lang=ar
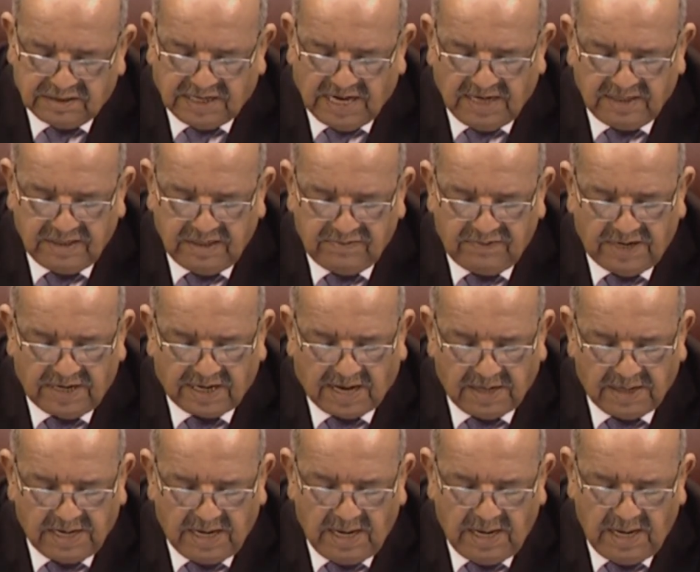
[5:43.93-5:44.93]
تهدف
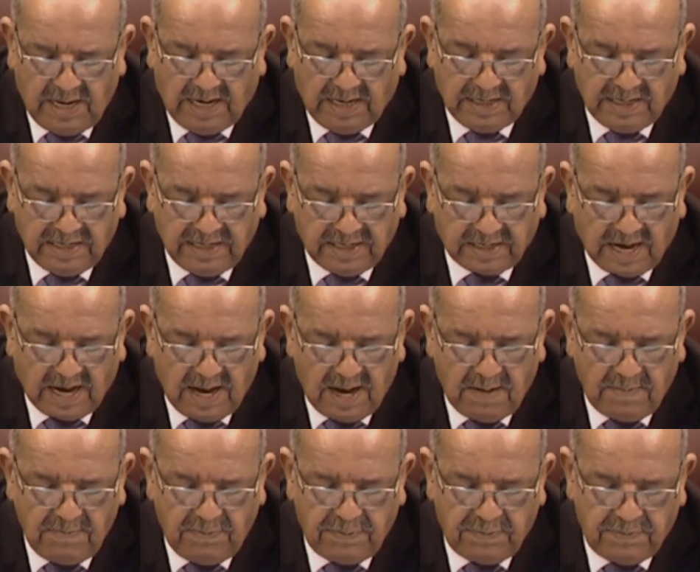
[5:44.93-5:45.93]
القضاء على
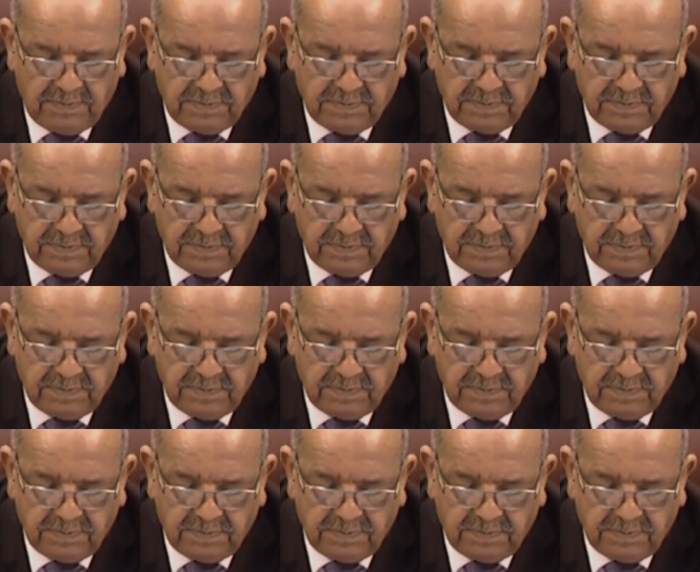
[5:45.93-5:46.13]
الإرهاب